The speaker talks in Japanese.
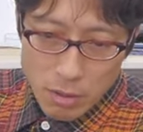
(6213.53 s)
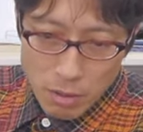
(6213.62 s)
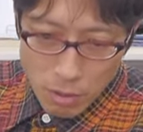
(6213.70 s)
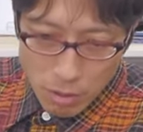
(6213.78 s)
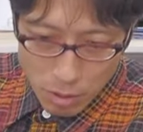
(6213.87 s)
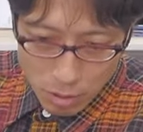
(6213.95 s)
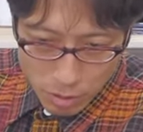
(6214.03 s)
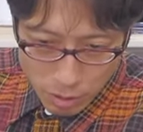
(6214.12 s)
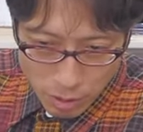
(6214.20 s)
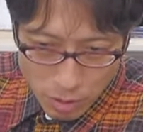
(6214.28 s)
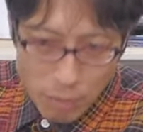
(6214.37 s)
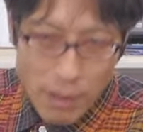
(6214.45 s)
この
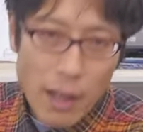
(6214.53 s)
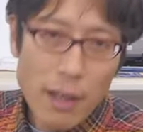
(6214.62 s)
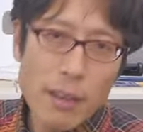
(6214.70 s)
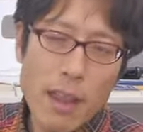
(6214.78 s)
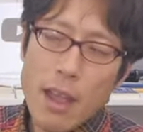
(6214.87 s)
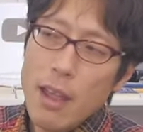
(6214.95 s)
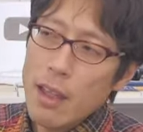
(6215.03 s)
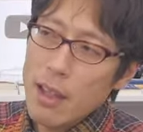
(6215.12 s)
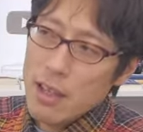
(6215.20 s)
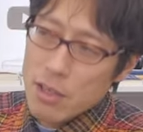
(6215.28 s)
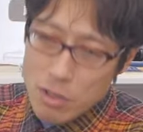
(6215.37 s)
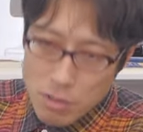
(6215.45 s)
人はね
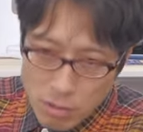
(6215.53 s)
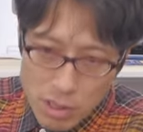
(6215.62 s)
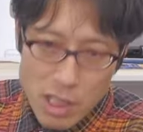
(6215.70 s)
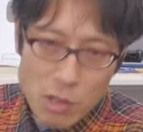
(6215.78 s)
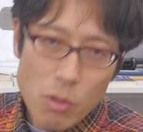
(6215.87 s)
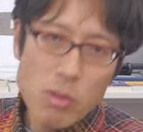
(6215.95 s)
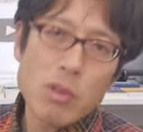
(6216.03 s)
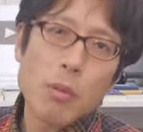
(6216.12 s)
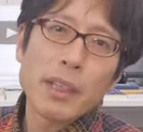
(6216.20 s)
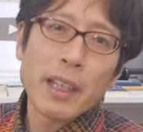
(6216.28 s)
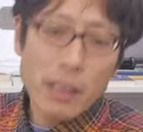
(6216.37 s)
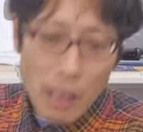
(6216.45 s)
衆議院に送り込
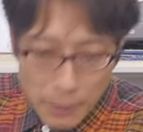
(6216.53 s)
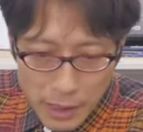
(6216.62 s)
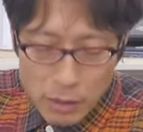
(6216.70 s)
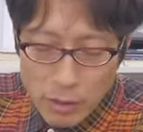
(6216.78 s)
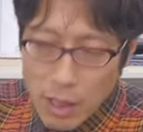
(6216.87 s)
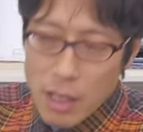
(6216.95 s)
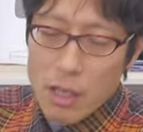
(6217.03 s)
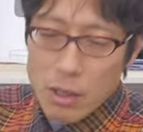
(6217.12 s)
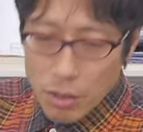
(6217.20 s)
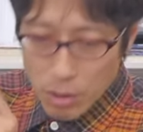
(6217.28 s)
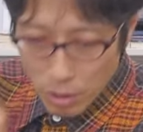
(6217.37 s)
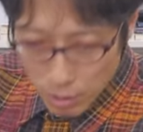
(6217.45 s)
まなきゃダメだとか、
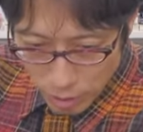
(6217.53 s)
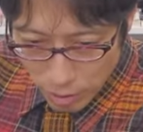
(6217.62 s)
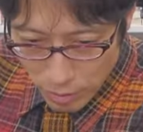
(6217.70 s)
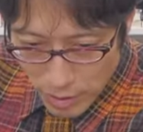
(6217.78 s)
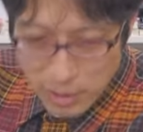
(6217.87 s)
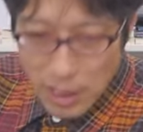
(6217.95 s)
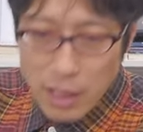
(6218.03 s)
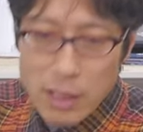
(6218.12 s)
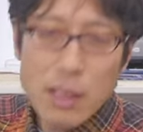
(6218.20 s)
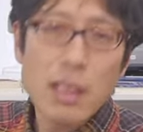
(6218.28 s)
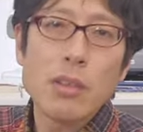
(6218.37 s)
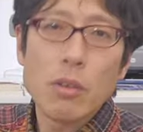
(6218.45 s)
この人は
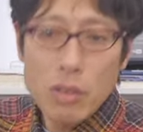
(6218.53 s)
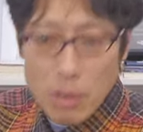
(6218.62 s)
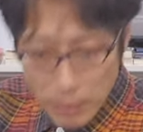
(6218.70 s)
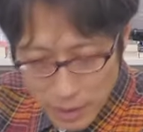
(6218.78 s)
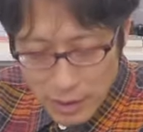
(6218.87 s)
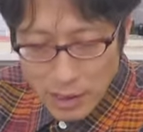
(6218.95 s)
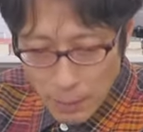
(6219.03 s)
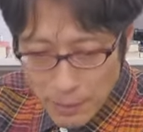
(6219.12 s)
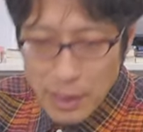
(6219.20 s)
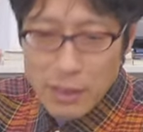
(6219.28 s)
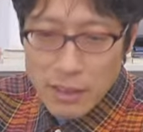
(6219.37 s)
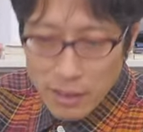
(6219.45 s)
参議院に送り込まなきゃダメ
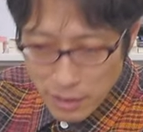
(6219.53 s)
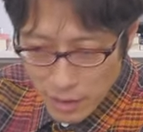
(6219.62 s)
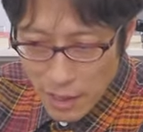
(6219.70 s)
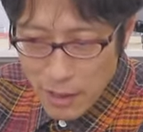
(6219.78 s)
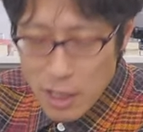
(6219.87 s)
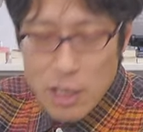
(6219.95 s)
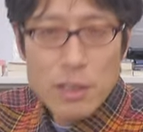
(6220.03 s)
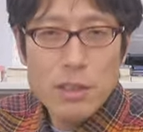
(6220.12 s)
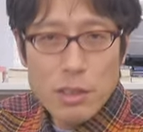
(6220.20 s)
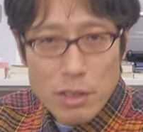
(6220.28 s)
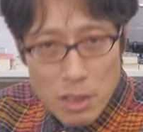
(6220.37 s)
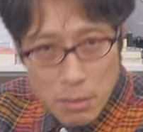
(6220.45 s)
だって言ってね
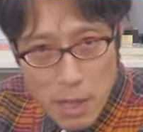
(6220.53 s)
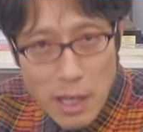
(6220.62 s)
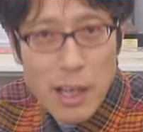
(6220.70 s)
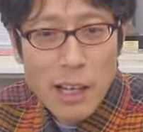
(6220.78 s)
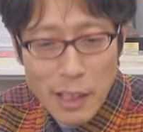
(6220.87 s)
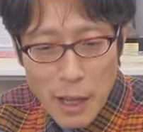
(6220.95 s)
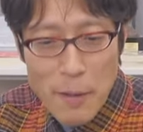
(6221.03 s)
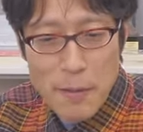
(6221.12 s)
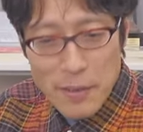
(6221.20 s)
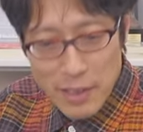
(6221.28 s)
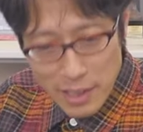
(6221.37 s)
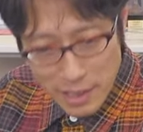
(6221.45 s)
水面下で
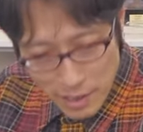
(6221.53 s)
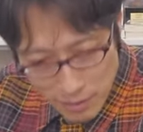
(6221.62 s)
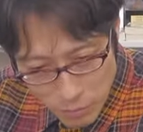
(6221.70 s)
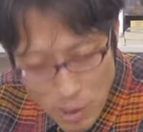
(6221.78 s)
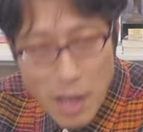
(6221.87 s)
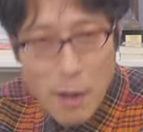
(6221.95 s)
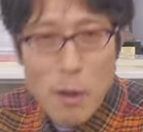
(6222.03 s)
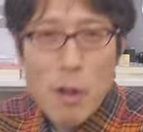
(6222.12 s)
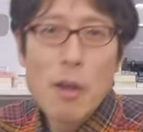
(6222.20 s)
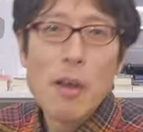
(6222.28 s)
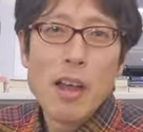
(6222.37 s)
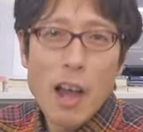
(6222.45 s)
ね、
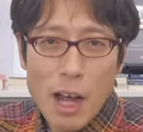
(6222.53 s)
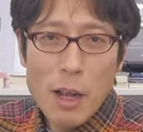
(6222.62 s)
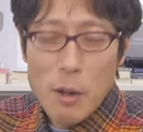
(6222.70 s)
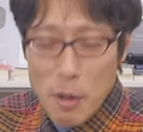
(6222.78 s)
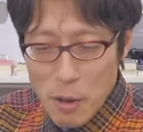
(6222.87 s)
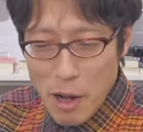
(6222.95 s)
はい、